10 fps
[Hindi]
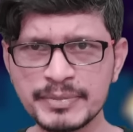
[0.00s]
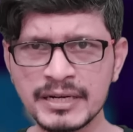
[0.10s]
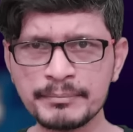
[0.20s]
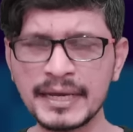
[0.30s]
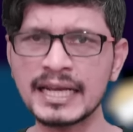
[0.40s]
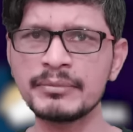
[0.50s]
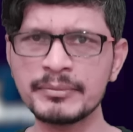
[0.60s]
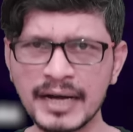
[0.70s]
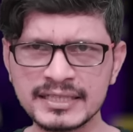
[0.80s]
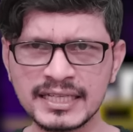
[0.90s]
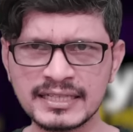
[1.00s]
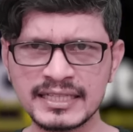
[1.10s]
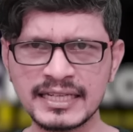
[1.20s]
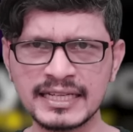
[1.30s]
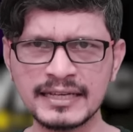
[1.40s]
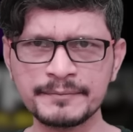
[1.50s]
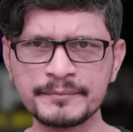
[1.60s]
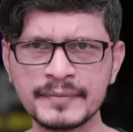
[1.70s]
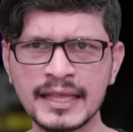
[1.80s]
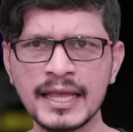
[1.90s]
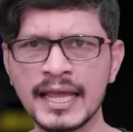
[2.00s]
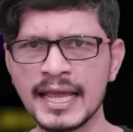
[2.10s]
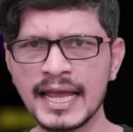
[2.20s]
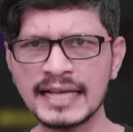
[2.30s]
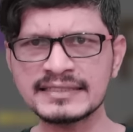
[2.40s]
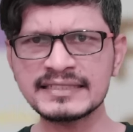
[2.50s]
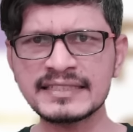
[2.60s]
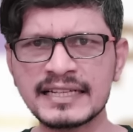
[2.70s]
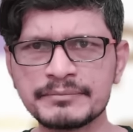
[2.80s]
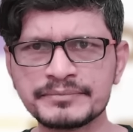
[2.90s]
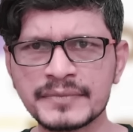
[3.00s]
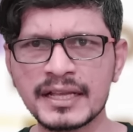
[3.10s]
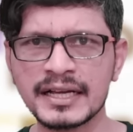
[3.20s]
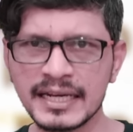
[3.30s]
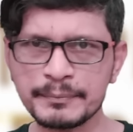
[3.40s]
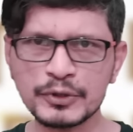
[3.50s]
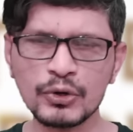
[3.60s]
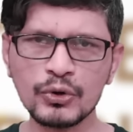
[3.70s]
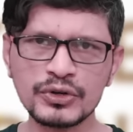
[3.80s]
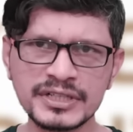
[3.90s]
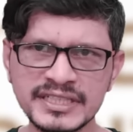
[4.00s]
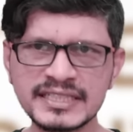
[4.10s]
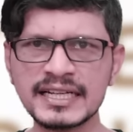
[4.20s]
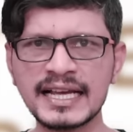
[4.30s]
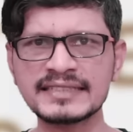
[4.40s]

इस पर हम पहले भी बात करते रहे हैं एस e ने क्रिप्टो और डिजिटल